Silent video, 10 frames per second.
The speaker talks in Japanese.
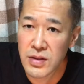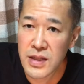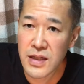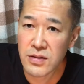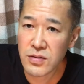
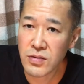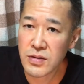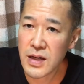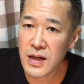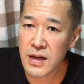2月の
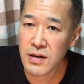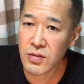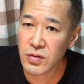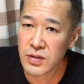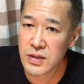売り上げは
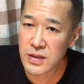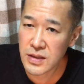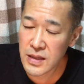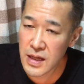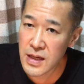越し
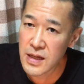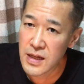て、